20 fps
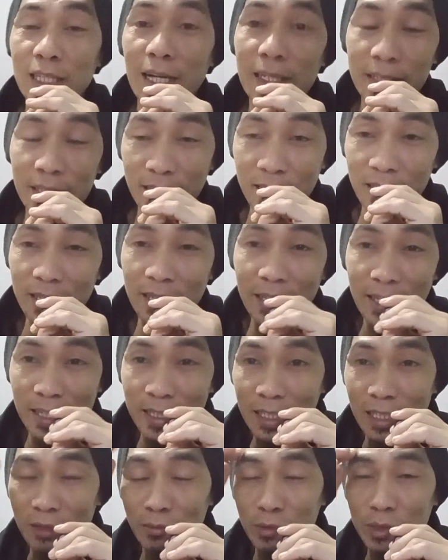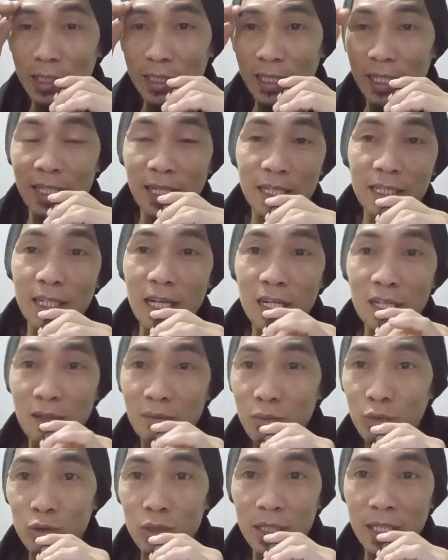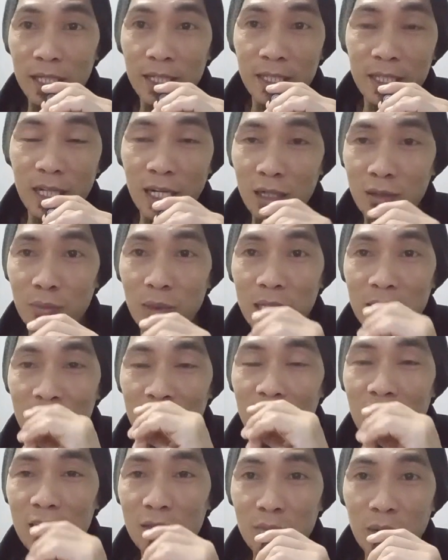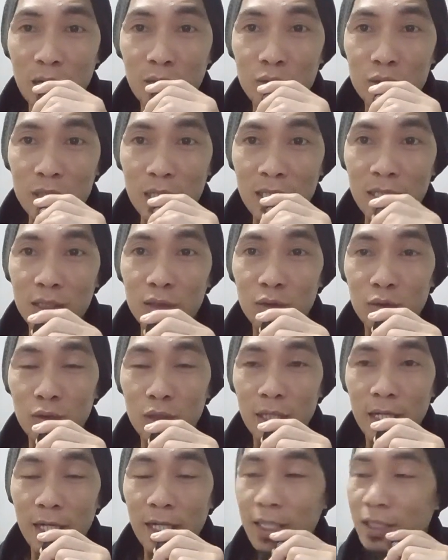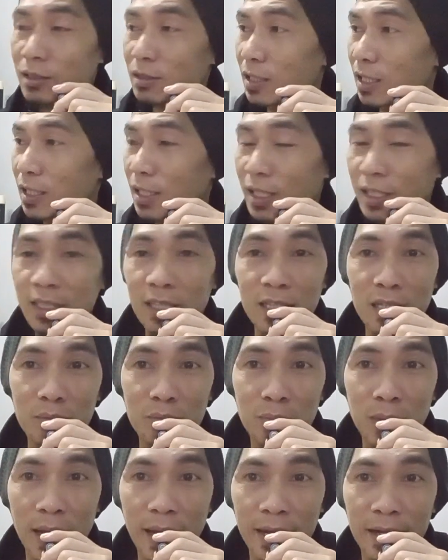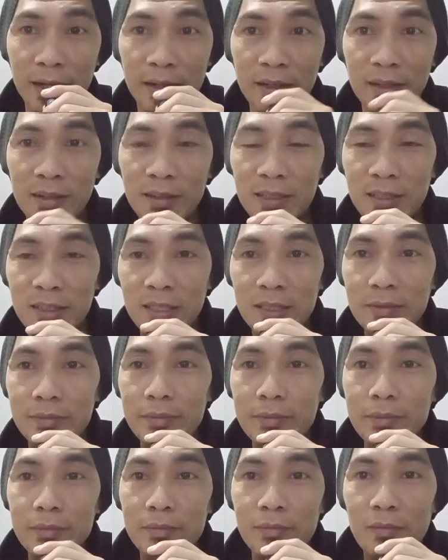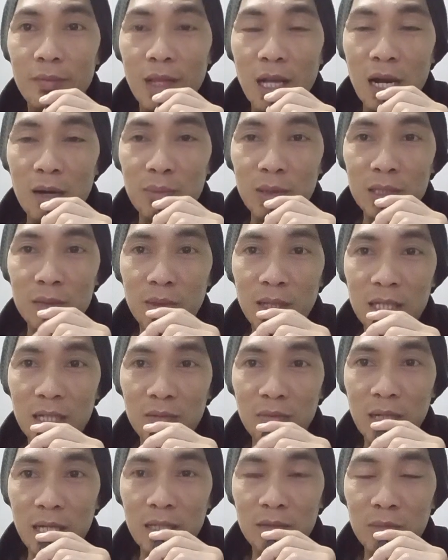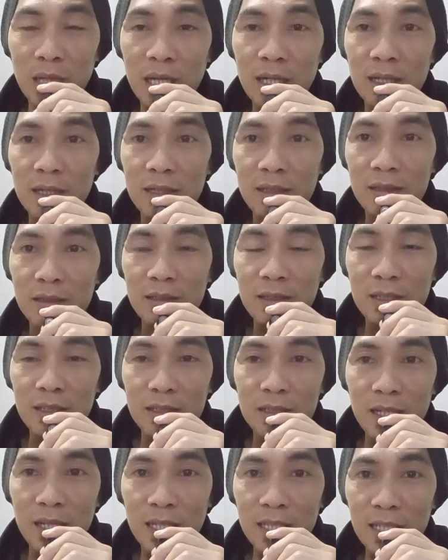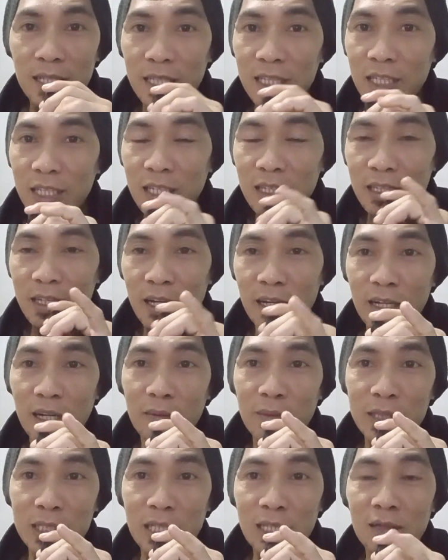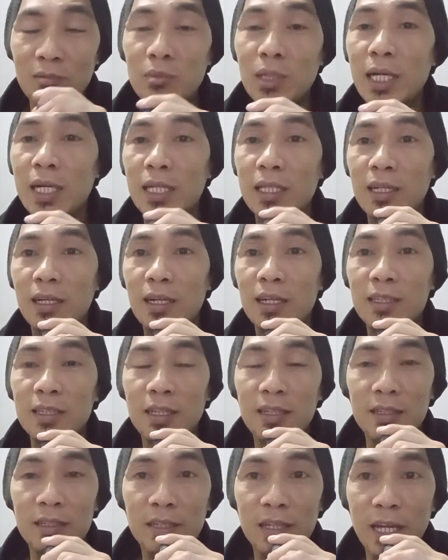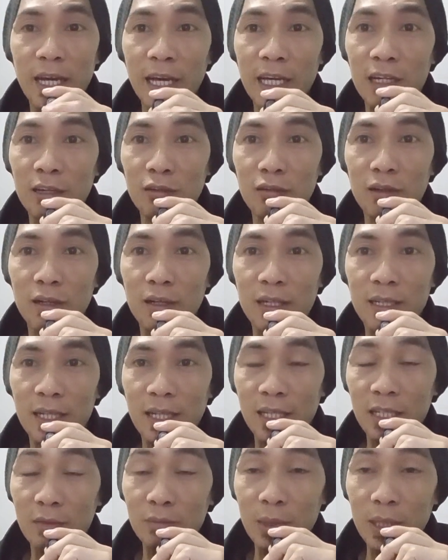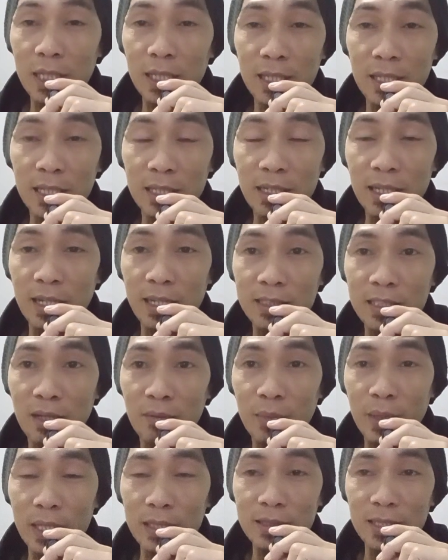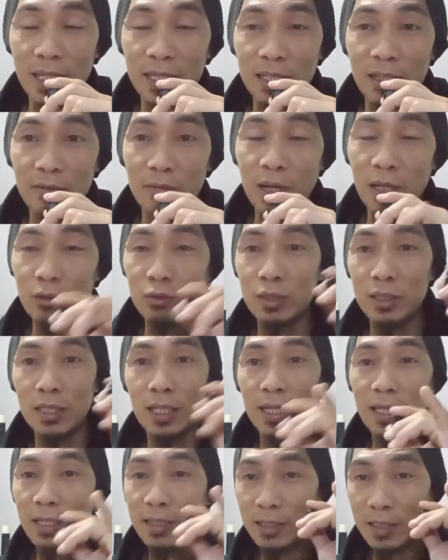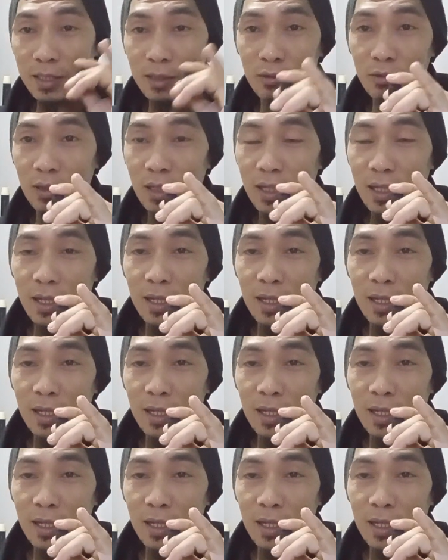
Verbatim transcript: saya yang kadang-kadang ilmu saya kadang-kadang agak mudeng ya kan apalagi dari bangun tidur ya kan kadang-kadang ngeblank apa tuh bang ngeblank bang ya kadang-kadang nggak ya namanya ngeblank kadang-kadang error kadang-kadang pikiran kita nggak sampai ke sana baru setelah set,